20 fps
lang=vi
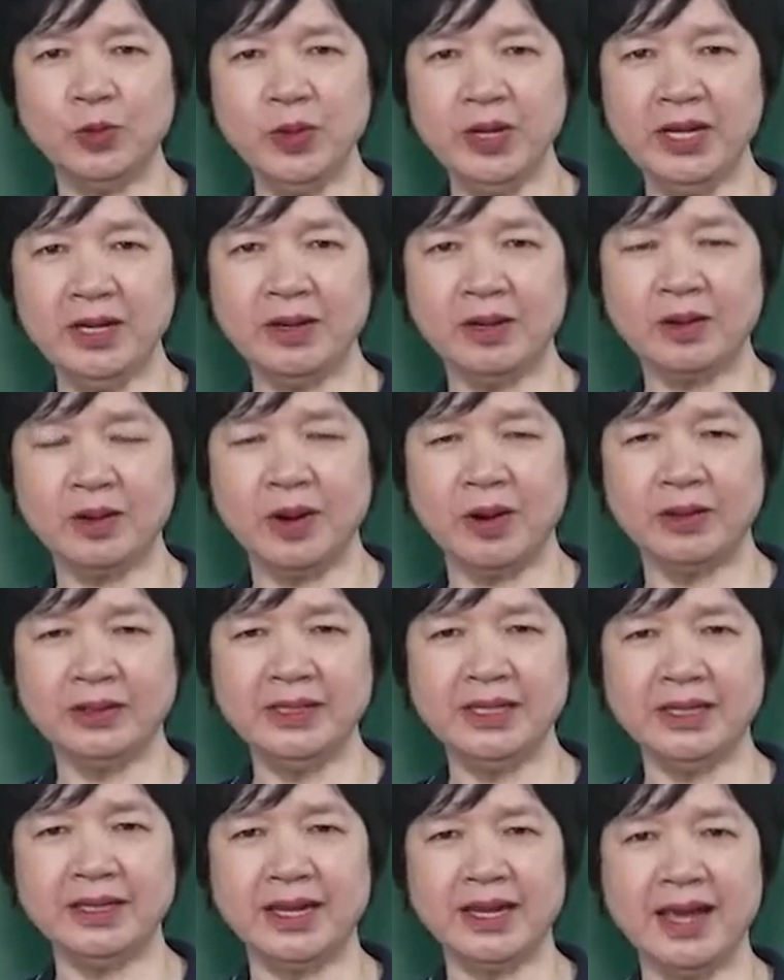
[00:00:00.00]
tuy nó có
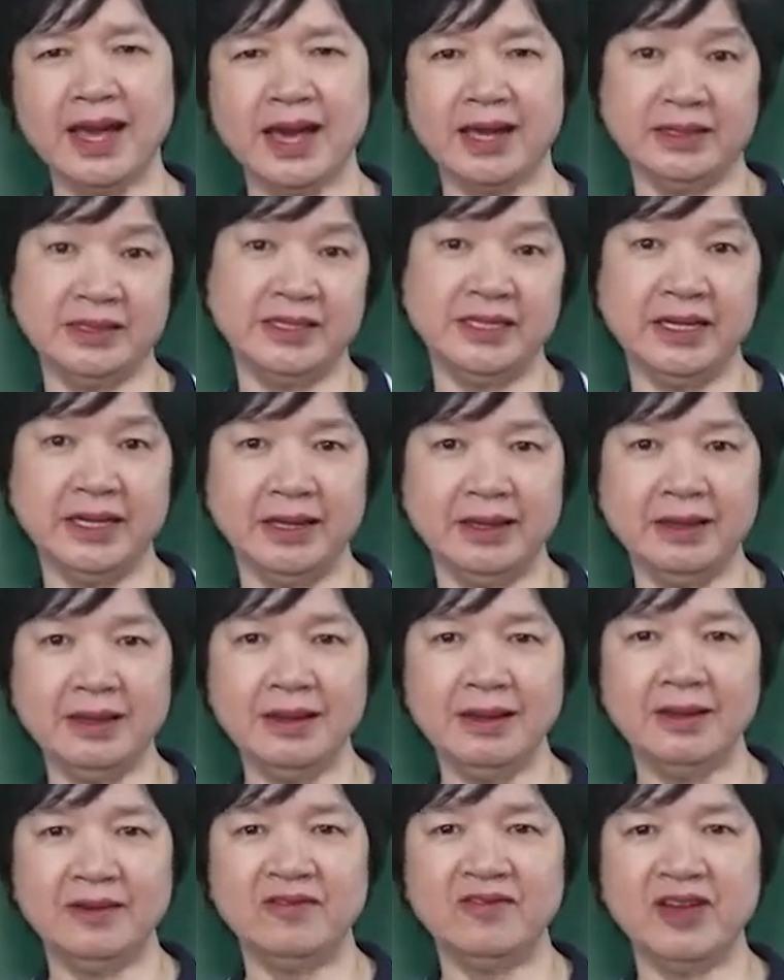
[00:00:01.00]
những cái hạn chế
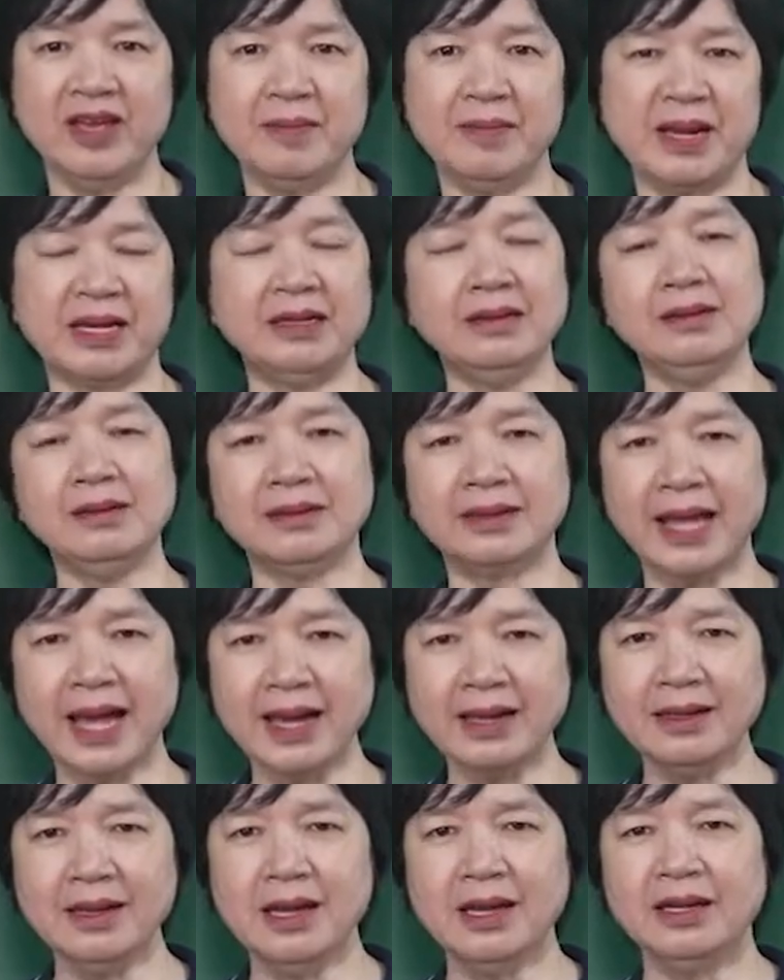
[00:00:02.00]
về mặt tương
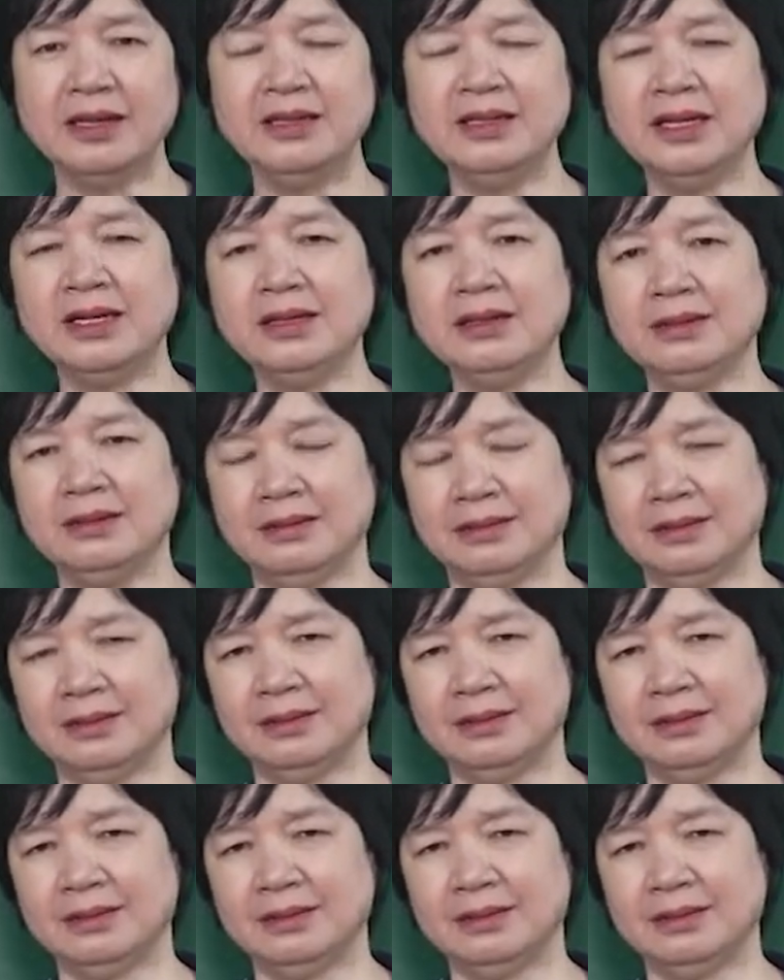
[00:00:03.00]
tác nhưng